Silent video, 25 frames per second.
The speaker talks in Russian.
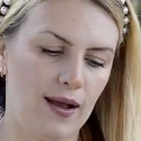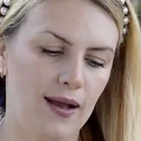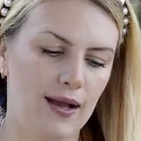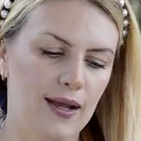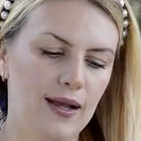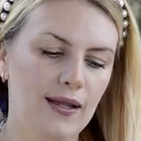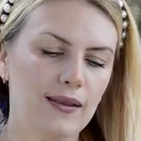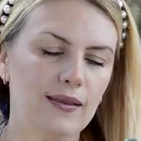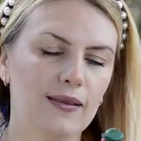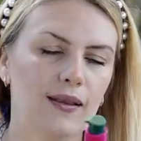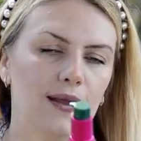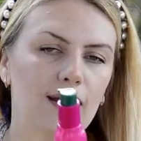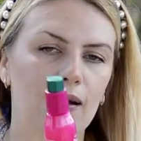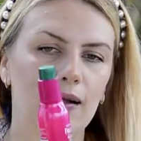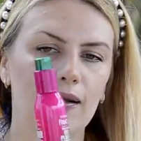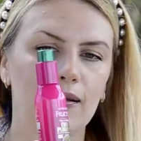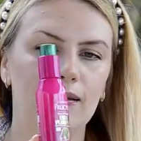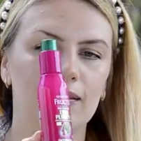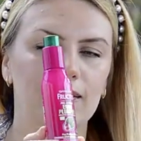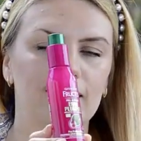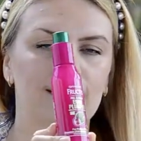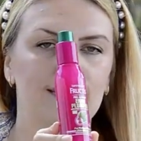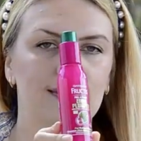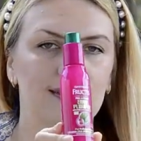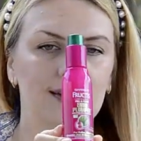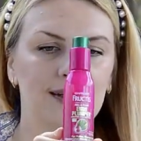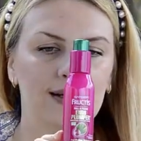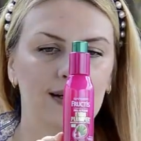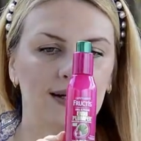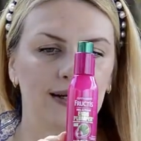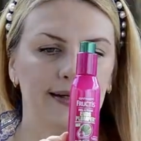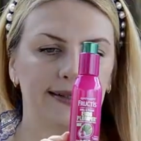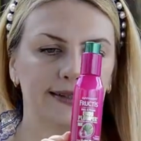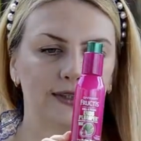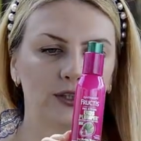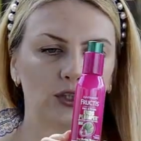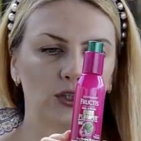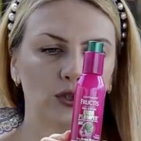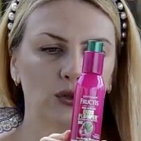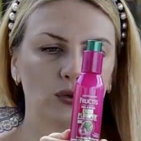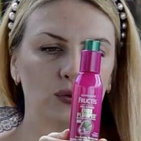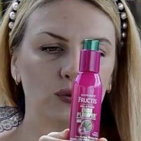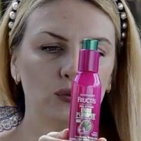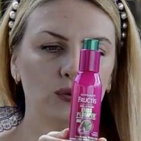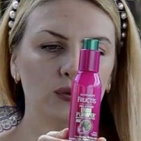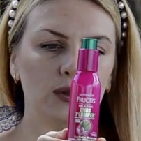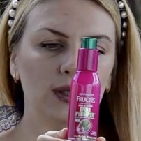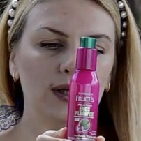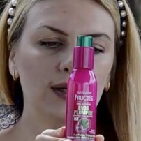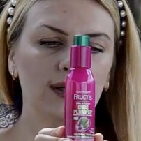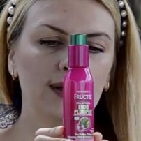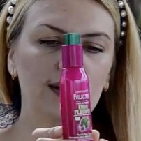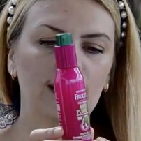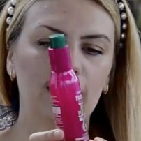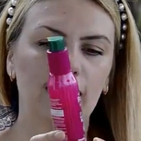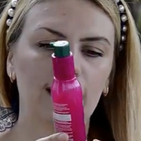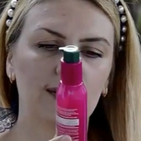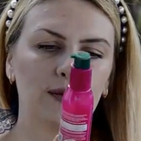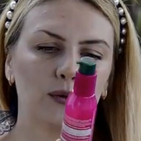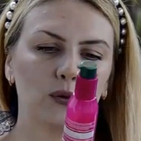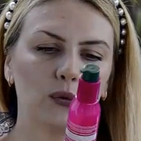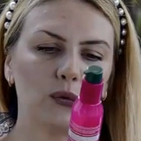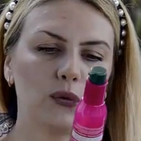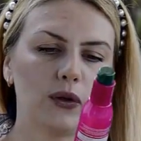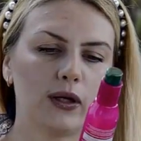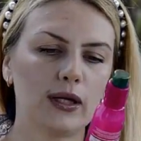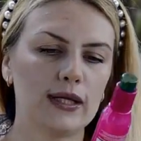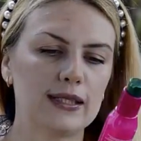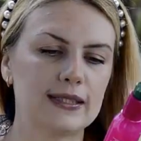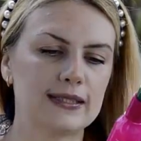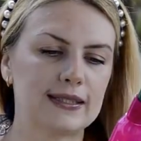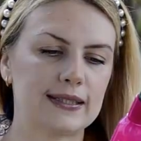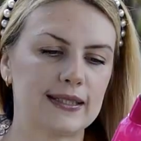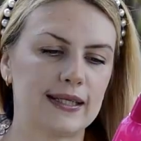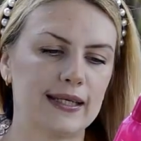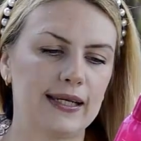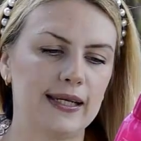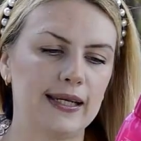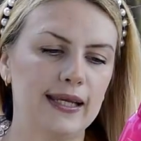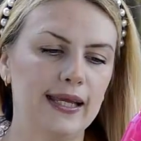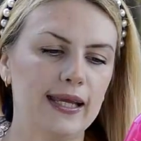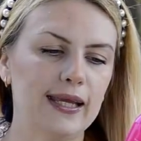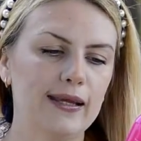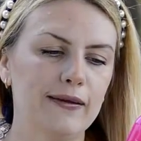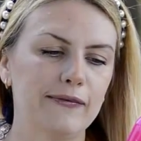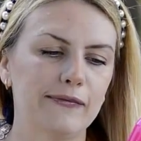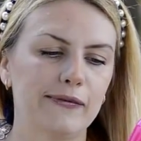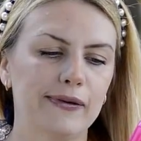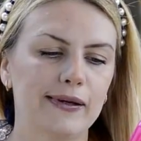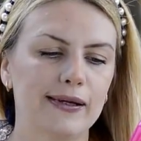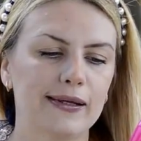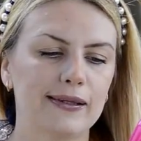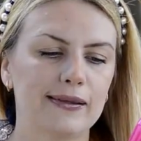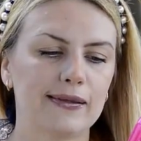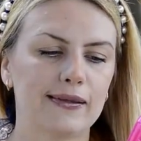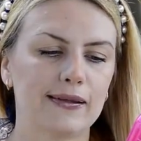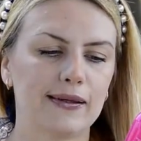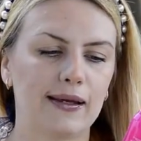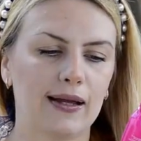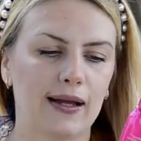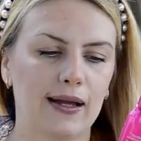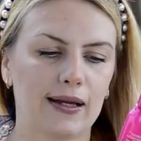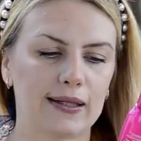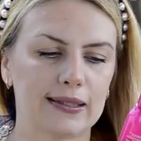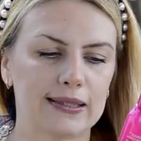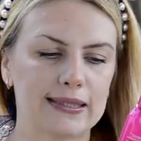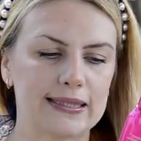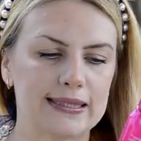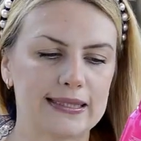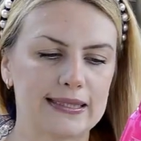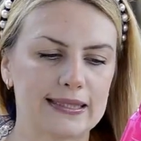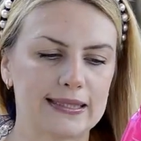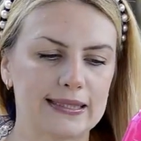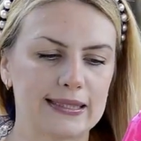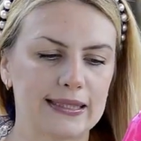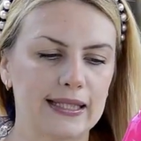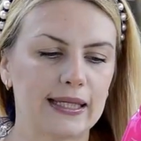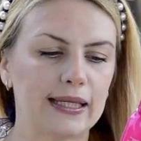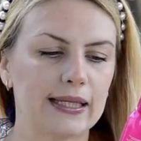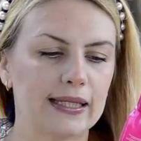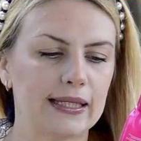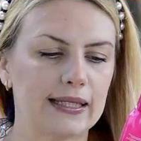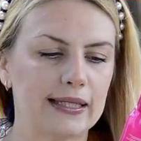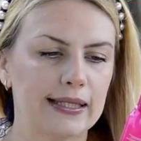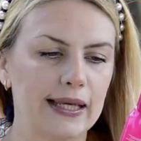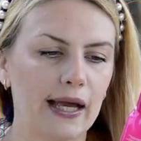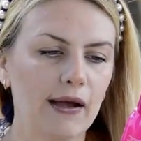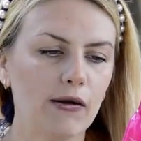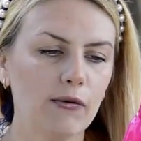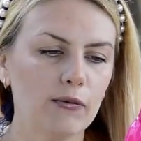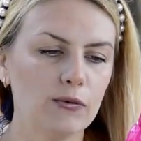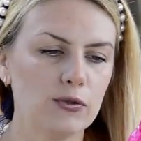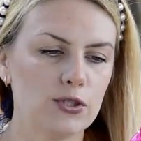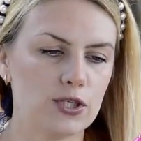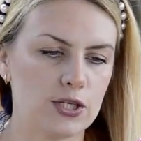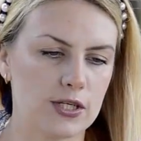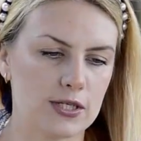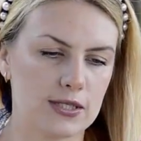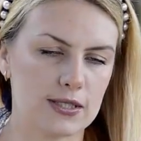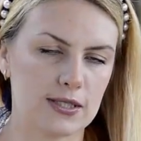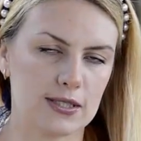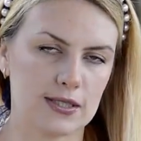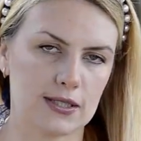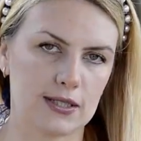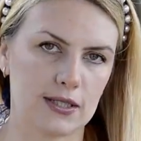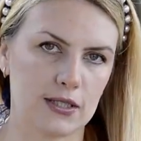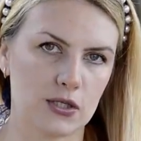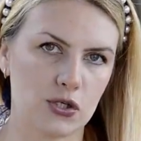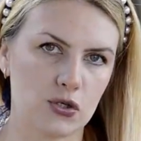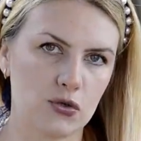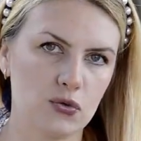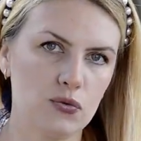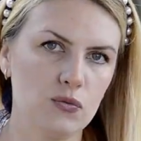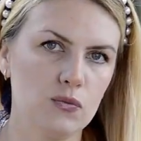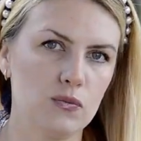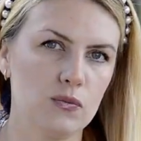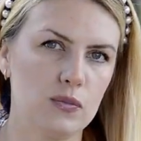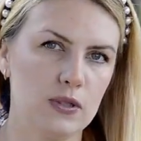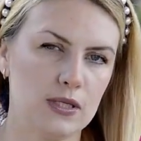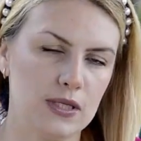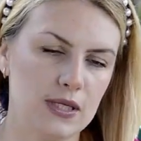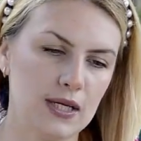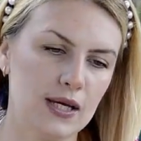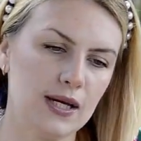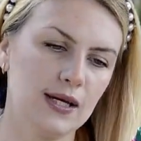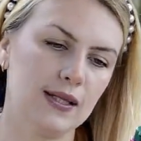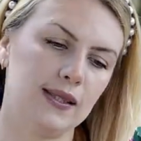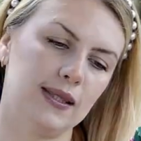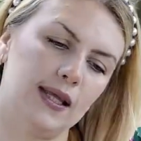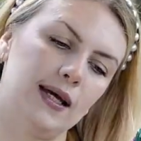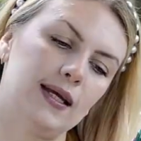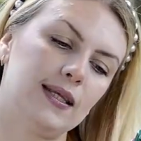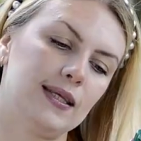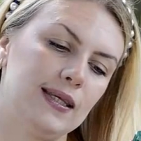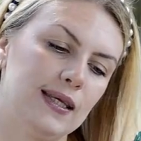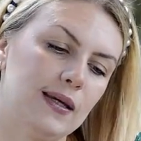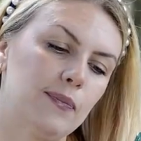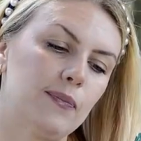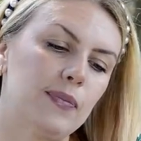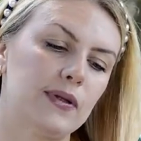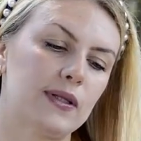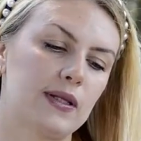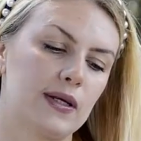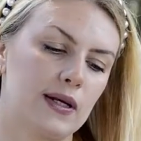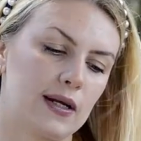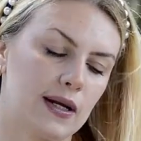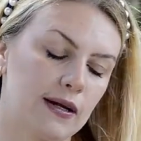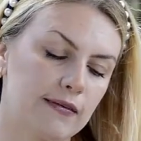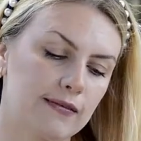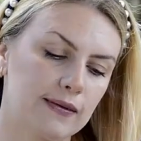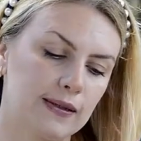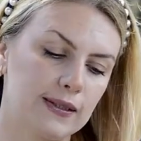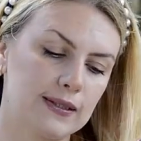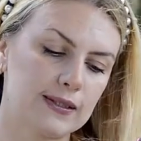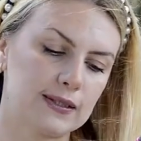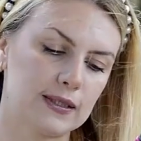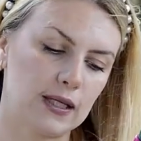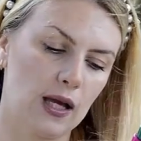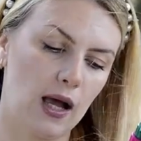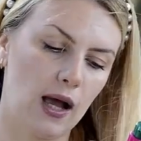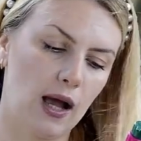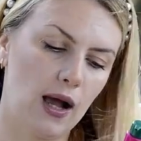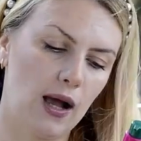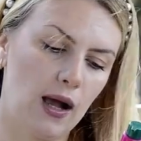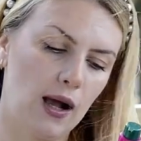Это такая штука, которая склеивает концы. Я, честно скажу, мне она не понравилась.